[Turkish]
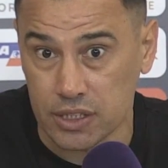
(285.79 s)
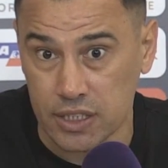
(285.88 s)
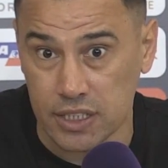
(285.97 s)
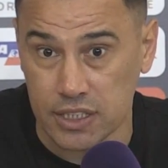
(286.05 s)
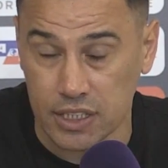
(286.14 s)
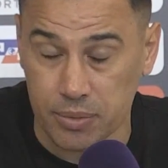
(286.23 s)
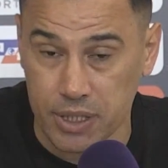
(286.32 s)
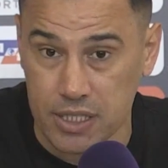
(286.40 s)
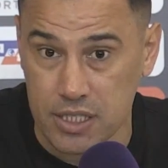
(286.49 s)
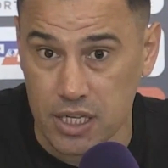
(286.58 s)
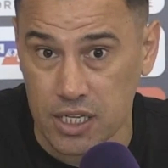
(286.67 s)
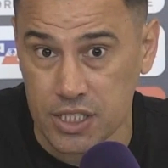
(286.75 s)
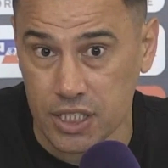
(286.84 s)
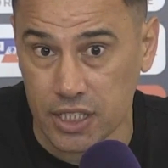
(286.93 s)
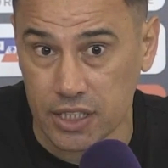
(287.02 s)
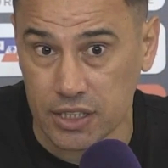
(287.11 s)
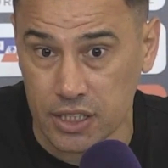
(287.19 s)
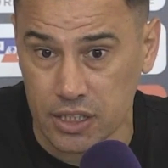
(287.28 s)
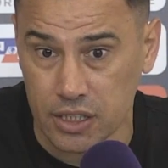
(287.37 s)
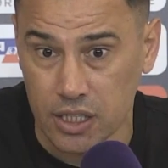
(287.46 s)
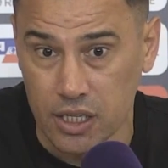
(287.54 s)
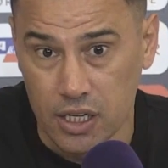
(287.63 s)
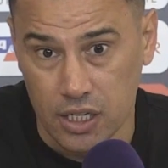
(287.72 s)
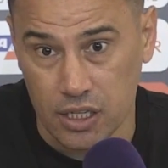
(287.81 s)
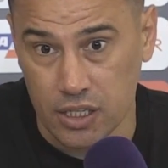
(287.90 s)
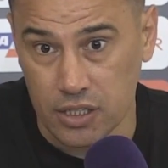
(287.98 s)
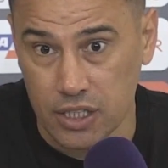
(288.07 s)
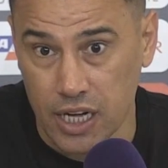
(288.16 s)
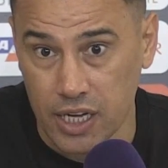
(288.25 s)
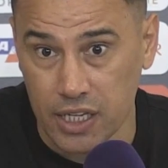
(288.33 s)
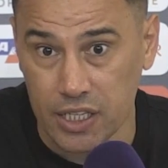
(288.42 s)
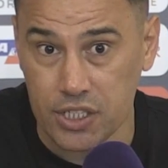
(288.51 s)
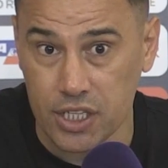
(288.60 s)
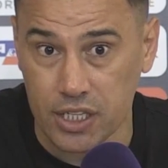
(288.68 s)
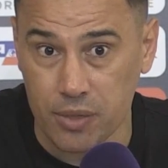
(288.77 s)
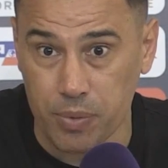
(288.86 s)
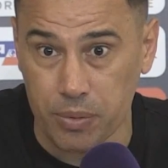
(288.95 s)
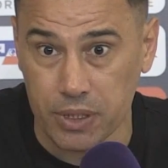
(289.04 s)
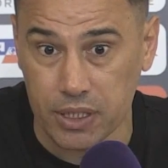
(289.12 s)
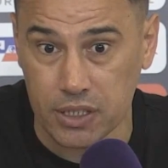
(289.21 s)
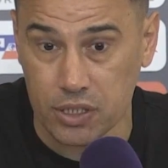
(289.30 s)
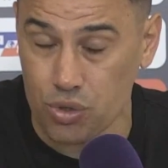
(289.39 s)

İlk yarı biraz daha acele ettik ee, daha iyi işler yapabilirdik.